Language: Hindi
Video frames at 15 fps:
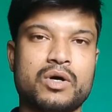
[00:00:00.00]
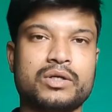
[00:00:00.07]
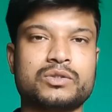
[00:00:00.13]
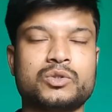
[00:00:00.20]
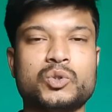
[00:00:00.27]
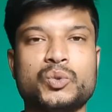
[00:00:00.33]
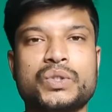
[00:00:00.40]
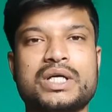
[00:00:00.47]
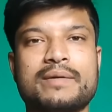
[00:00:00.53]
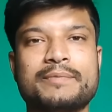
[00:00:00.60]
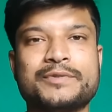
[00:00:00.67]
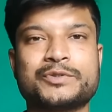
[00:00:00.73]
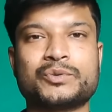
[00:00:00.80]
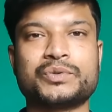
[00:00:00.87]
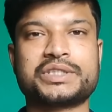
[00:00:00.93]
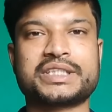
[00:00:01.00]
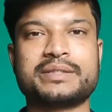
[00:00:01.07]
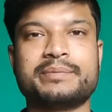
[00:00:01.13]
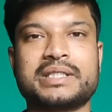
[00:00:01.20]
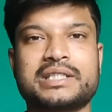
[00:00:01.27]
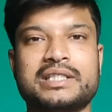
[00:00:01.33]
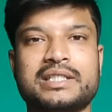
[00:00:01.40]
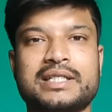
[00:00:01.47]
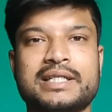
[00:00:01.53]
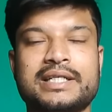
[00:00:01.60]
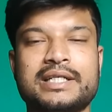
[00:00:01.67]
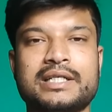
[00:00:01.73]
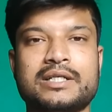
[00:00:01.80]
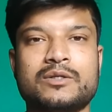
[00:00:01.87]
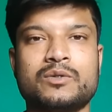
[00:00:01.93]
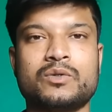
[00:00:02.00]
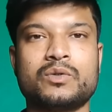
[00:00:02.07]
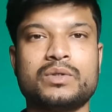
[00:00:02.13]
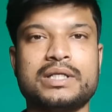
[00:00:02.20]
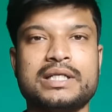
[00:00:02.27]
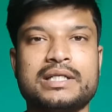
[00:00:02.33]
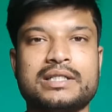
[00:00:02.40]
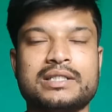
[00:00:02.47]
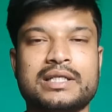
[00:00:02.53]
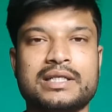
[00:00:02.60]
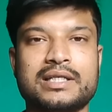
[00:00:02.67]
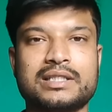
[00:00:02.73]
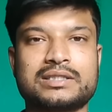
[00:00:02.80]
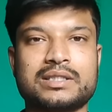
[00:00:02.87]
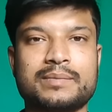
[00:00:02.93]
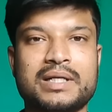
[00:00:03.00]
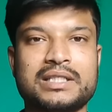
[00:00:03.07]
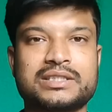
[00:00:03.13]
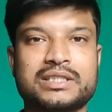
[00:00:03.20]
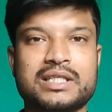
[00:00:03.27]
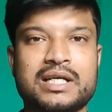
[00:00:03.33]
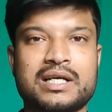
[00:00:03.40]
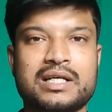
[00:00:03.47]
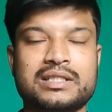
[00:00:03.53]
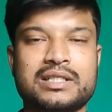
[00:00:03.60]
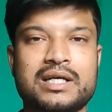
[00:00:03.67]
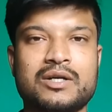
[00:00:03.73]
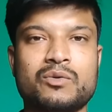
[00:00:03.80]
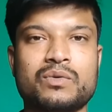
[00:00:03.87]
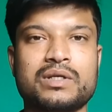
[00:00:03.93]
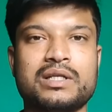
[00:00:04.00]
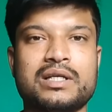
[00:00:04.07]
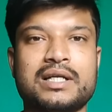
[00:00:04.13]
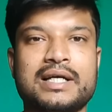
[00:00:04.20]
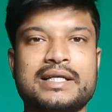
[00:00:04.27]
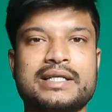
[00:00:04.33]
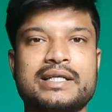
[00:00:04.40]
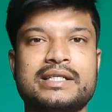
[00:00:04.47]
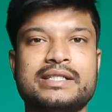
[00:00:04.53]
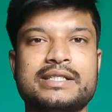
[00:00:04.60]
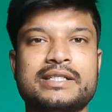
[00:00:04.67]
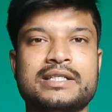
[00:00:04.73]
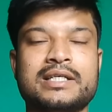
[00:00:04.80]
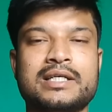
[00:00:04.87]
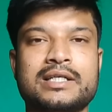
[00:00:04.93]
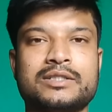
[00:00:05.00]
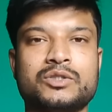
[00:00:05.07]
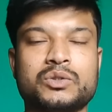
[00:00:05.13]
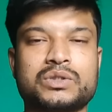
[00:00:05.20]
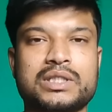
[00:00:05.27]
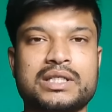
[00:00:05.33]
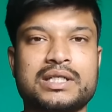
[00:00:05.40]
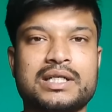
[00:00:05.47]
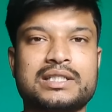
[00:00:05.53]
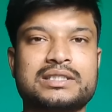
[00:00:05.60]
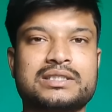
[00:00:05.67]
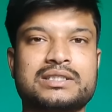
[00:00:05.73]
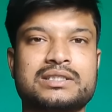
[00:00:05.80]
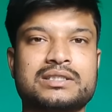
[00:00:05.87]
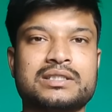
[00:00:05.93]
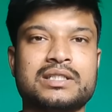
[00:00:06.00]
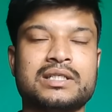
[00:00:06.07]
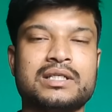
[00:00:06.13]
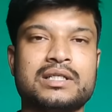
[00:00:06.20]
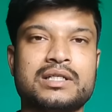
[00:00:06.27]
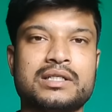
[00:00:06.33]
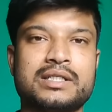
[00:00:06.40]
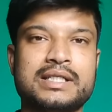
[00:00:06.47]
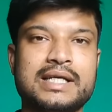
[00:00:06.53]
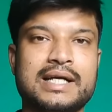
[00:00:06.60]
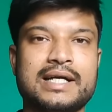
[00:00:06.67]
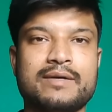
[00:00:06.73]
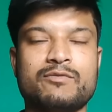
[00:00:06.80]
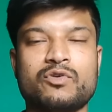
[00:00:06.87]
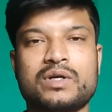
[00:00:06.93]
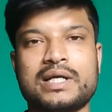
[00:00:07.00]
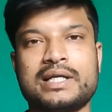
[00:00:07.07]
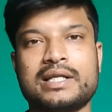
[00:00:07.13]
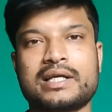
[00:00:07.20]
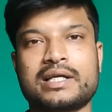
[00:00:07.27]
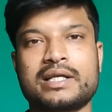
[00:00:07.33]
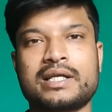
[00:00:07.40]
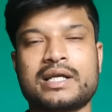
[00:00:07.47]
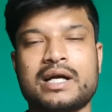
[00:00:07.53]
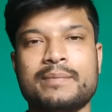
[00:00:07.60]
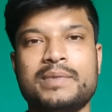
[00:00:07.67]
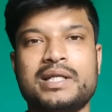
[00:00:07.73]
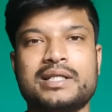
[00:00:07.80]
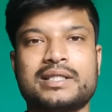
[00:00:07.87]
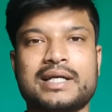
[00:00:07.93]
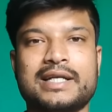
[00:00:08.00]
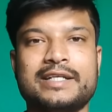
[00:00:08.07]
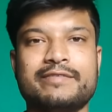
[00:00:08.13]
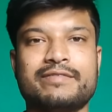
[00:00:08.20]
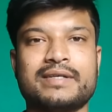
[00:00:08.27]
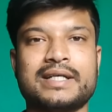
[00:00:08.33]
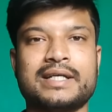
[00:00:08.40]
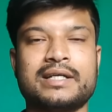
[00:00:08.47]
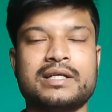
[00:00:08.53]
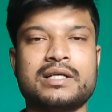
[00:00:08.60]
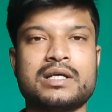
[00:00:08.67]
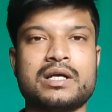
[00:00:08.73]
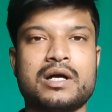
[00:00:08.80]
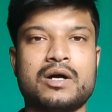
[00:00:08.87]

बहुत दूरगामी सोच के व्यक्ति रहे उन्होंने धनगर समाज के हकतकारों की लड़ाई के लिए जो संघर्ष किया है वो कहीं ना कहीं काबिल तारीफ है